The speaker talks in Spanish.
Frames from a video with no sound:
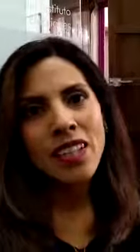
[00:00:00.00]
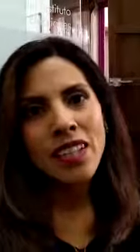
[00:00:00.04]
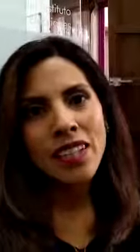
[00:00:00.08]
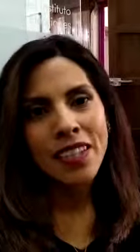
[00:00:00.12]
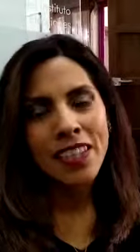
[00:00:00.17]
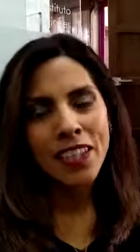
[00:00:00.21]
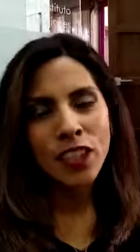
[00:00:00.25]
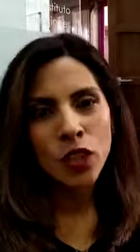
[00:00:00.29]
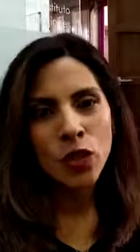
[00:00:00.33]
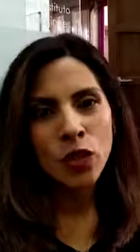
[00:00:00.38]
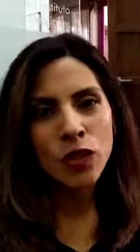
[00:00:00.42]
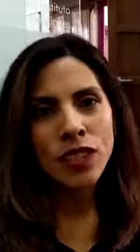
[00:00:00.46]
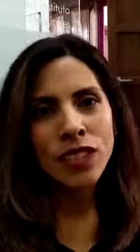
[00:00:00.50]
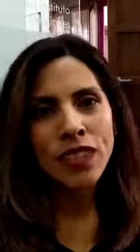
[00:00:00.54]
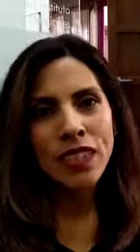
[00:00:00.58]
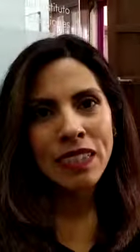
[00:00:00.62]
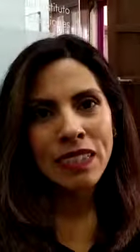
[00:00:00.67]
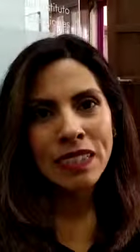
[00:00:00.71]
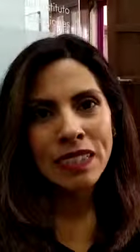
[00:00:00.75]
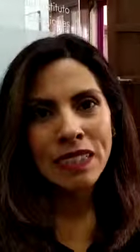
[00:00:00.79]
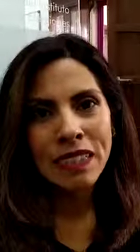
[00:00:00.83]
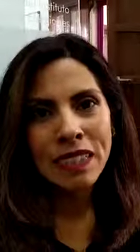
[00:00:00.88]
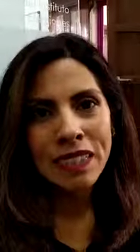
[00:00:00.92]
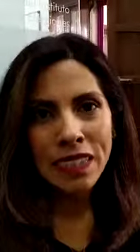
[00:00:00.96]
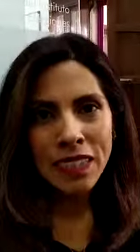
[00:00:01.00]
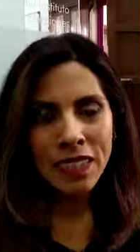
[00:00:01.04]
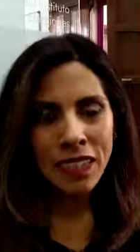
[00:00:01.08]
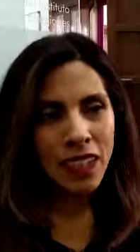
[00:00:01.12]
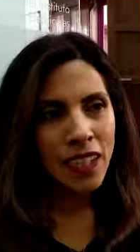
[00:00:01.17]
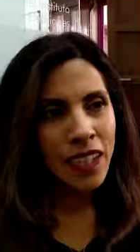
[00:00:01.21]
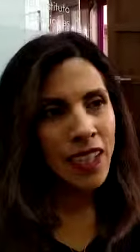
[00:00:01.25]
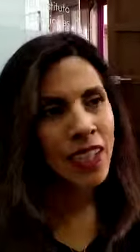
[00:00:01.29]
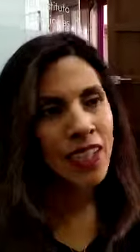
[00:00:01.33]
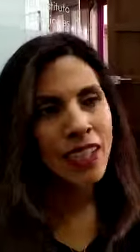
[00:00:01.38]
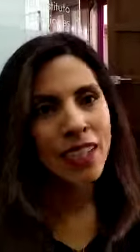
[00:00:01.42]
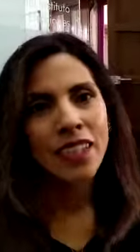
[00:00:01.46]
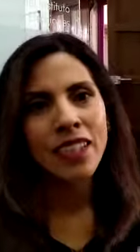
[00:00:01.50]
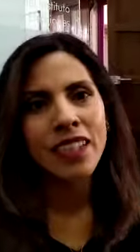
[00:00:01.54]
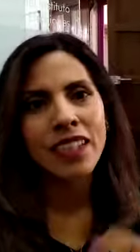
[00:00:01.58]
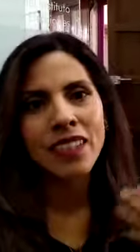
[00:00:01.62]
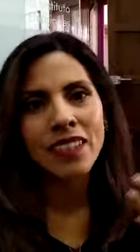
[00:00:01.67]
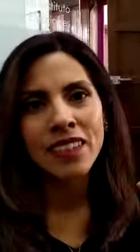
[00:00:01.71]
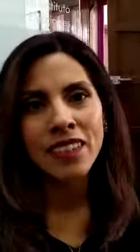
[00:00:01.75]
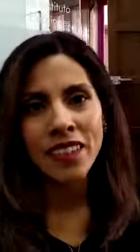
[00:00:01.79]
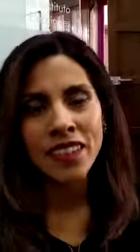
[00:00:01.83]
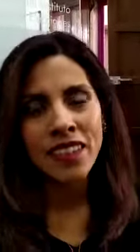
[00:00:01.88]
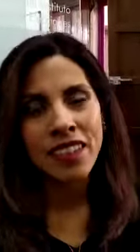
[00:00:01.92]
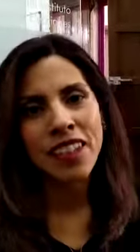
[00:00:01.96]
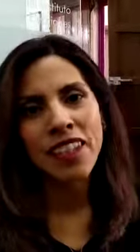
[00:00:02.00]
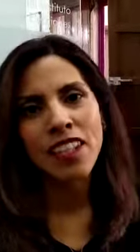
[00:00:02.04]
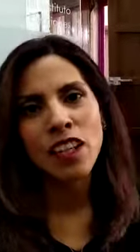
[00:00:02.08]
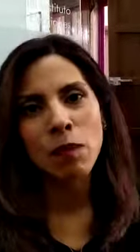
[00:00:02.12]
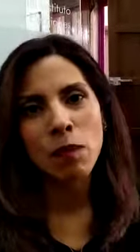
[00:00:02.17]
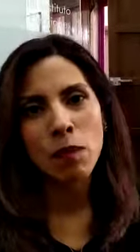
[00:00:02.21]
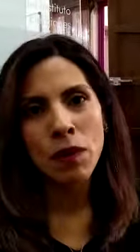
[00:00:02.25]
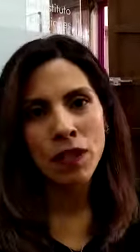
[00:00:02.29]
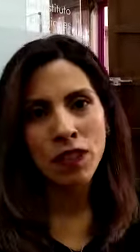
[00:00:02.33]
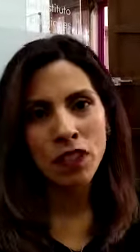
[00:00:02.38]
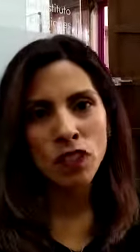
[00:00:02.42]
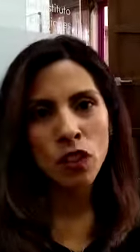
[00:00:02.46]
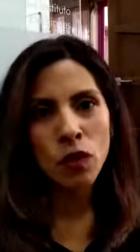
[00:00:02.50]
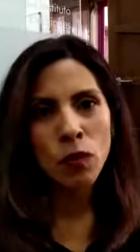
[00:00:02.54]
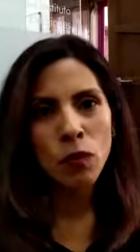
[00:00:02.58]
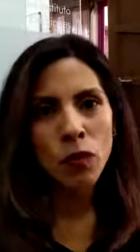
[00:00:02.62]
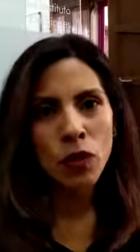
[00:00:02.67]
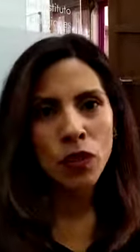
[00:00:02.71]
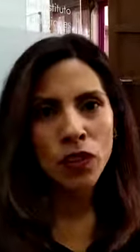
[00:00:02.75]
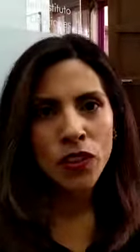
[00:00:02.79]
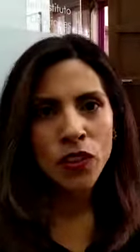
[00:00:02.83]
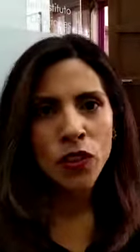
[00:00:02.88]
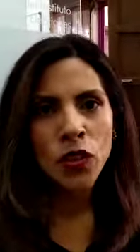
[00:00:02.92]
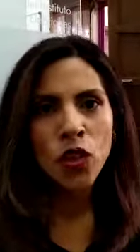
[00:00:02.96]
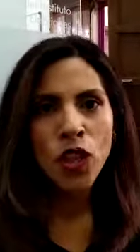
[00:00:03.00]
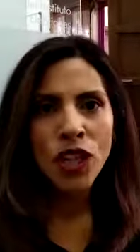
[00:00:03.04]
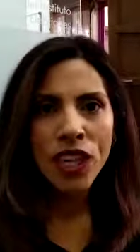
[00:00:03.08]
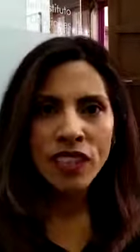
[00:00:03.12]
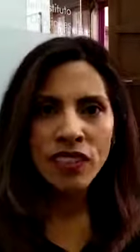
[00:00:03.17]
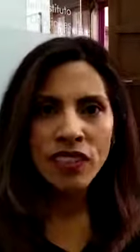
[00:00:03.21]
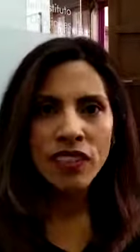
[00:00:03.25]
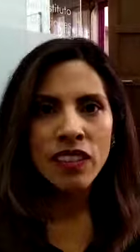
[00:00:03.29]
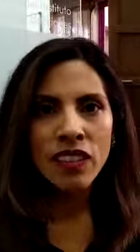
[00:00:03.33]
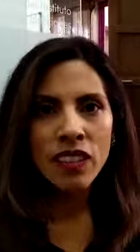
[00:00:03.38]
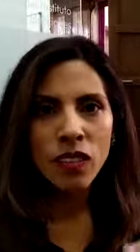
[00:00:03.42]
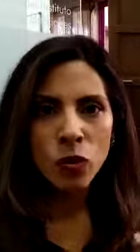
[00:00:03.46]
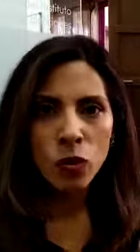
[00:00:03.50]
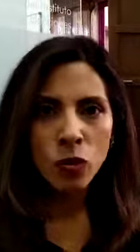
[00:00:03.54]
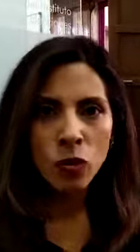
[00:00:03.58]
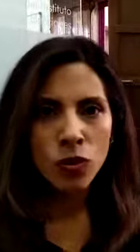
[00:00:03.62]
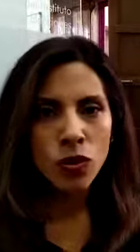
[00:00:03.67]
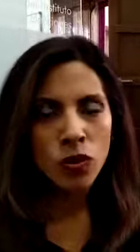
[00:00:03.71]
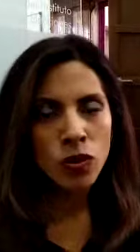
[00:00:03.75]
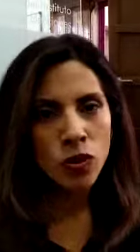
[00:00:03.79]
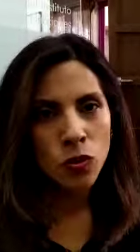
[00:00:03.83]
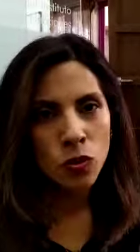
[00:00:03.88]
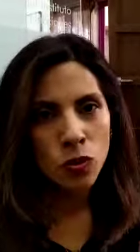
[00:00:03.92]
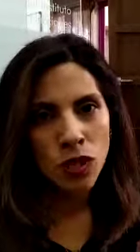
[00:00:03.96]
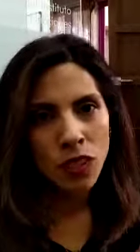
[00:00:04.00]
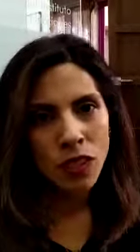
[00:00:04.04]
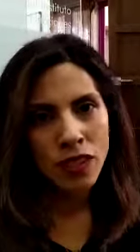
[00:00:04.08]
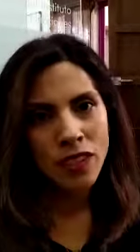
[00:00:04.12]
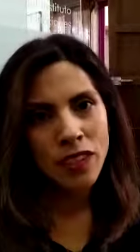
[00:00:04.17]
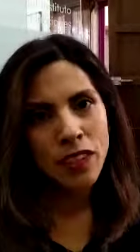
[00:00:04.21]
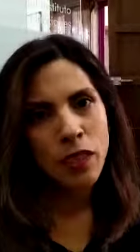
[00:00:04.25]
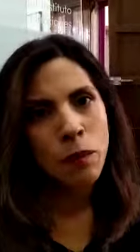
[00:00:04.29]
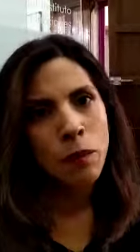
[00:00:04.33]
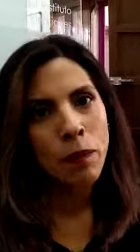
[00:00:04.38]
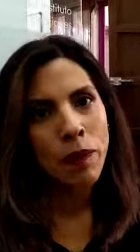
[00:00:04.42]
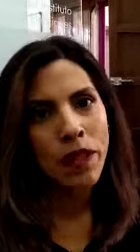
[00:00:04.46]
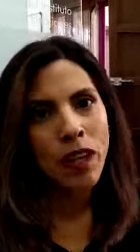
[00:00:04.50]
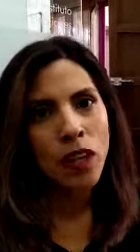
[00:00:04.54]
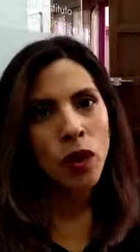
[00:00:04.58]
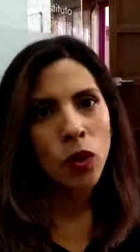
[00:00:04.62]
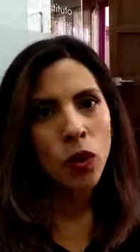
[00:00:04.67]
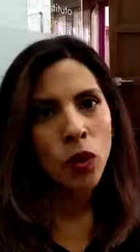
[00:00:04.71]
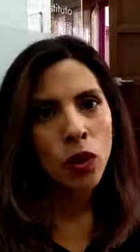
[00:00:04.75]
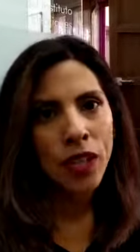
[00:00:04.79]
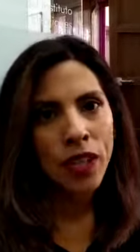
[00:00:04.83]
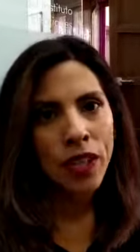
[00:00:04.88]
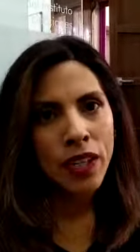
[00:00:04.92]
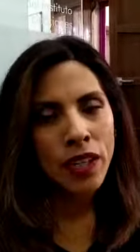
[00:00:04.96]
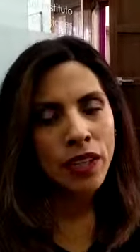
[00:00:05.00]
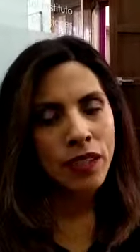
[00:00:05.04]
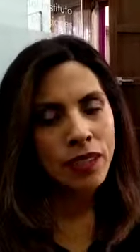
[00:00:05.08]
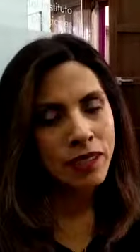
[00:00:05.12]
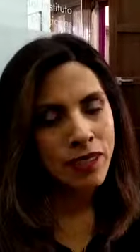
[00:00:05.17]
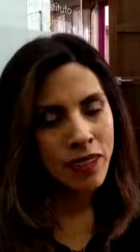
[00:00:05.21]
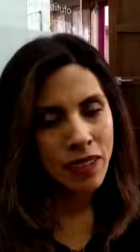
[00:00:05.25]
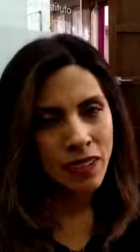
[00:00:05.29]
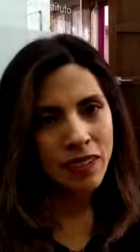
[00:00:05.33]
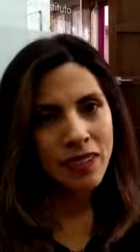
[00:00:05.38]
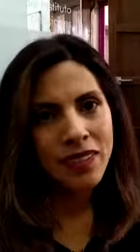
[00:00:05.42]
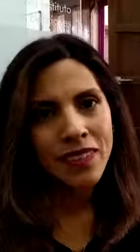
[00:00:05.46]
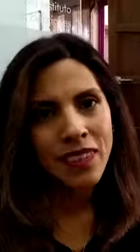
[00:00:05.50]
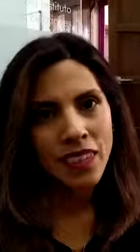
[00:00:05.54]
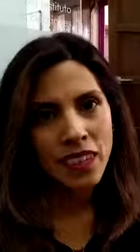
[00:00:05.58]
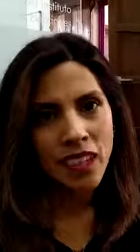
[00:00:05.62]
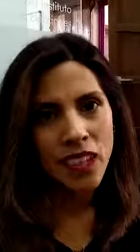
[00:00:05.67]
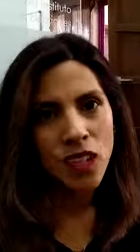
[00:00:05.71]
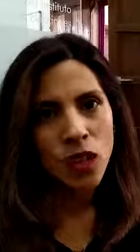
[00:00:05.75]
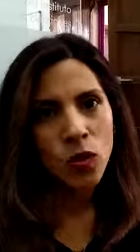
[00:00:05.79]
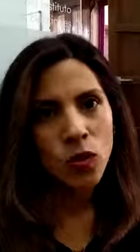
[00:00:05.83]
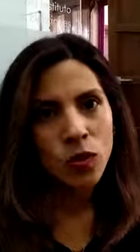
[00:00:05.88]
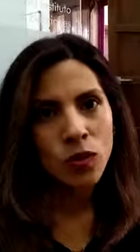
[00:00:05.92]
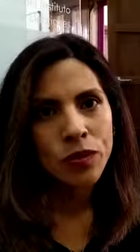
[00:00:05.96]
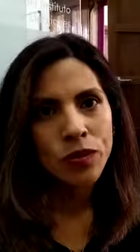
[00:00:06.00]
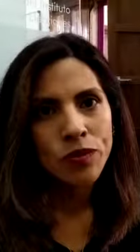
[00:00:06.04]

y entonces exigirle a quienes dirigen el partido político que ese recurso se utilice para lo que está destinado.